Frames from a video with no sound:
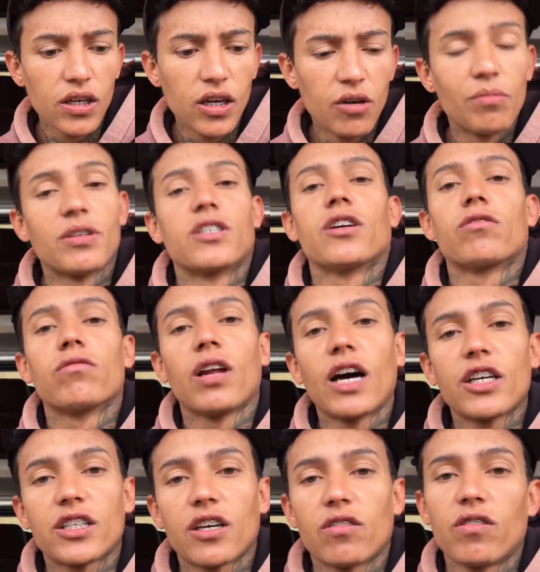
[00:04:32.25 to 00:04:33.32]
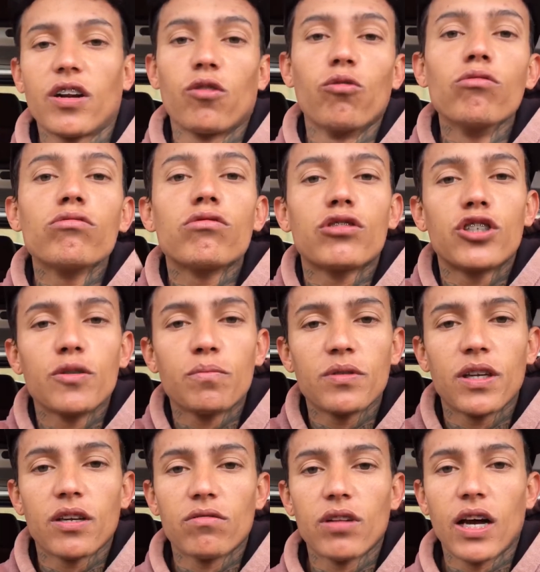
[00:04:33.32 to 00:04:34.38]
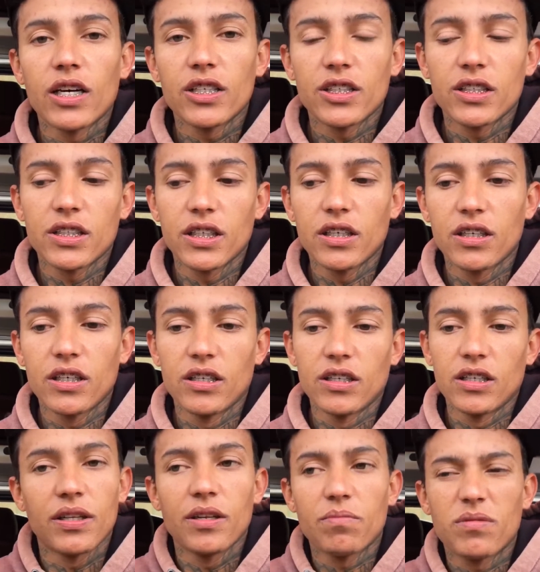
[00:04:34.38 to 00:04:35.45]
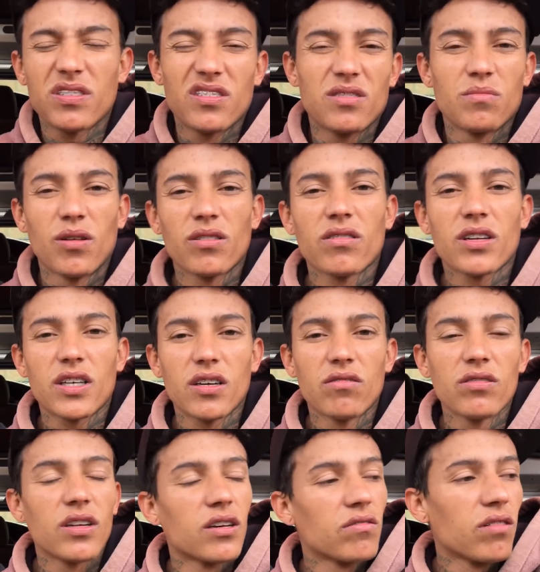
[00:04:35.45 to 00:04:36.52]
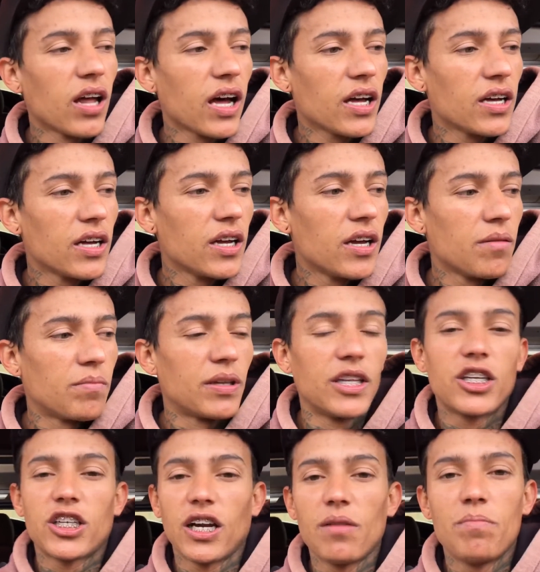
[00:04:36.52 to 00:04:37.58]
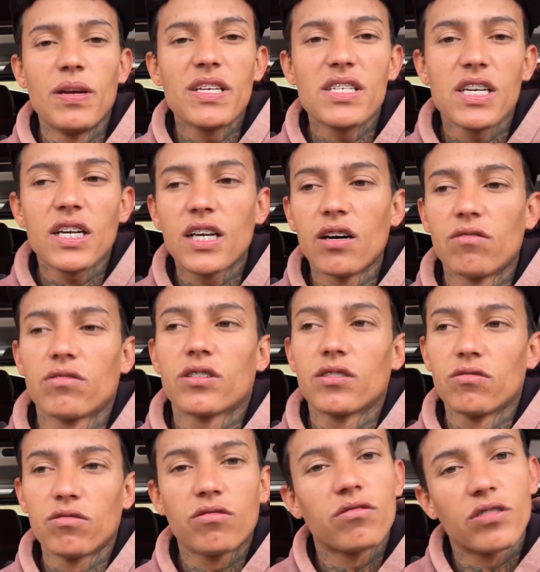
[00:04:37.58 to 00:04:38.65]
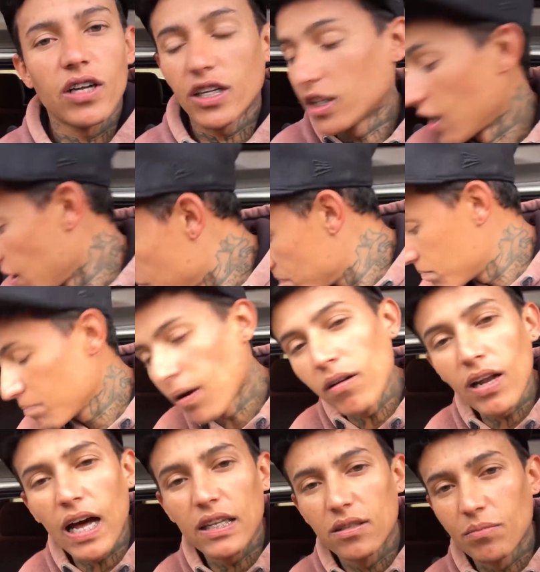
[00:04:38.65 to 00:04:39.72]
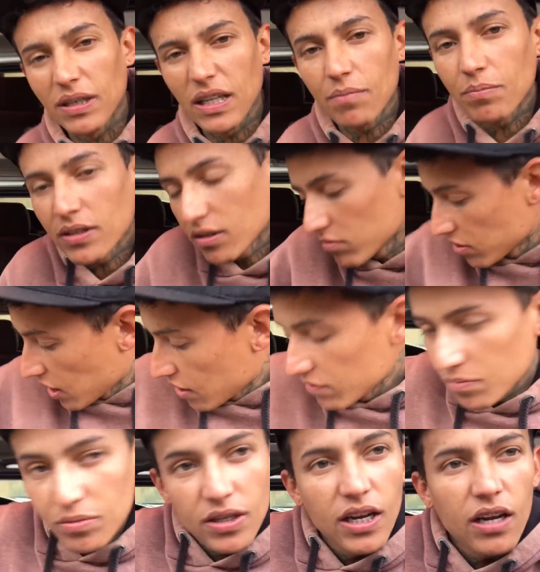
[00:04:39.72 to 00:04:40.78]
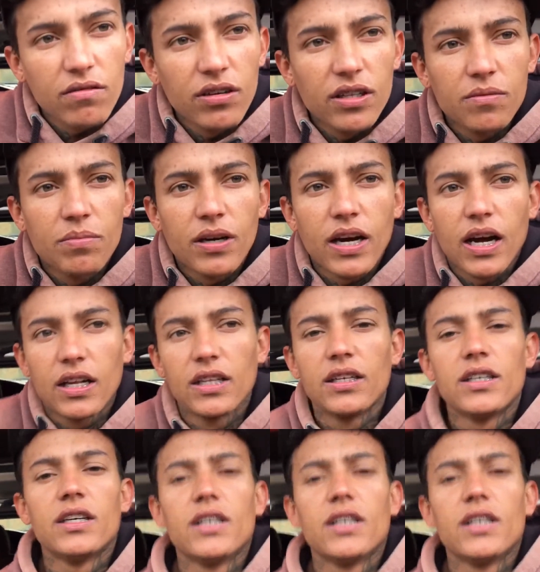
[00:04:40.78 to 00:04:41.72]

É umas regulagens, que agora é outro tipo de regulagem. É, entender? Porque esses moldes aqui é ruim de regular. Pra deixar ele bem secão. Eu, aqui é paulada, mas dá pra dar um grave porque ele aguenta pancada.